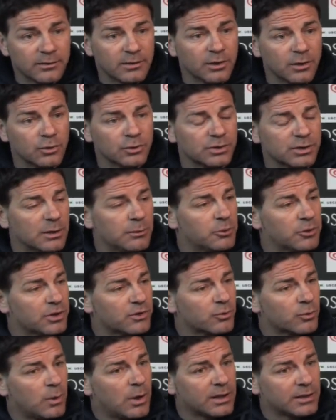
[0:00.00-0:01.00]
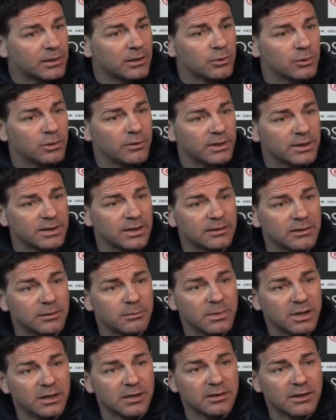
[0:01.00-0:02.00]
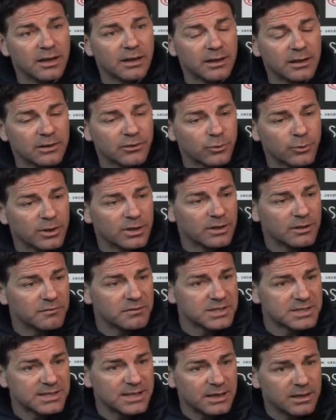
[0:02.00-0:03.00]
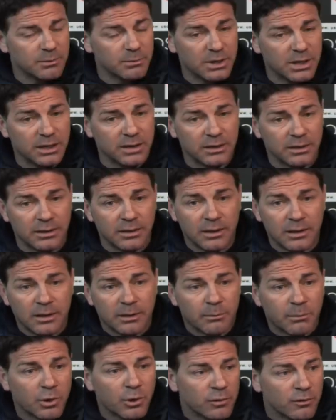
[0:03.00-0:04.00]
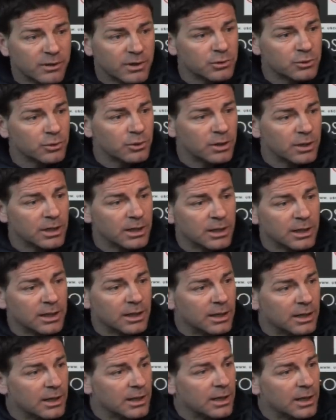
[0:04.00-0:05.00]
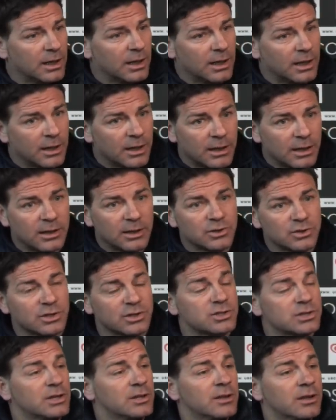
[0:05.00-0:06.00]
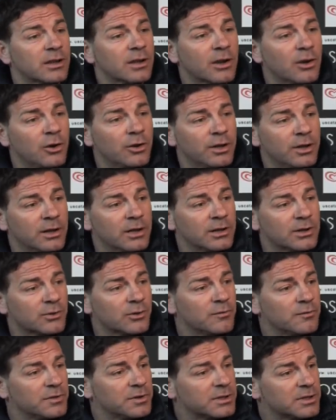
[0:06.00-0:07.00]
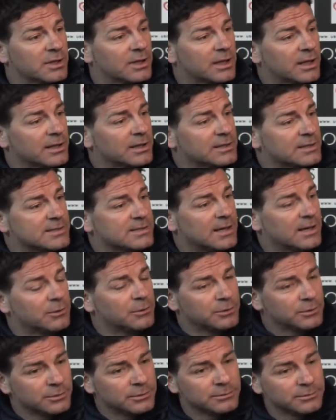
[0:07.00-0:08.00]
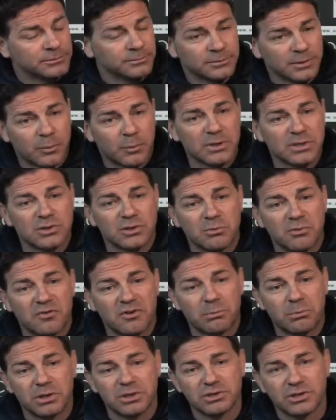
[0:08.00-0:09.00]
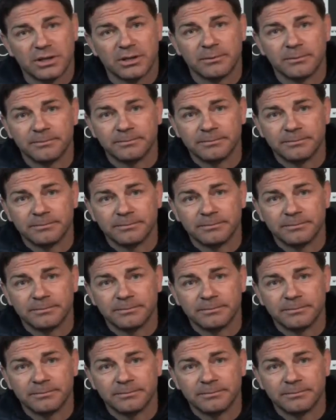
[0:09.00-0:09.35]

se incontriamo una squadra dove va andata in merito anche alla squadra avversaria, è mm. bene. Però vedo che c'è gente che gode nelle sconfitte del Catanzaro. Questo mi fa piacere.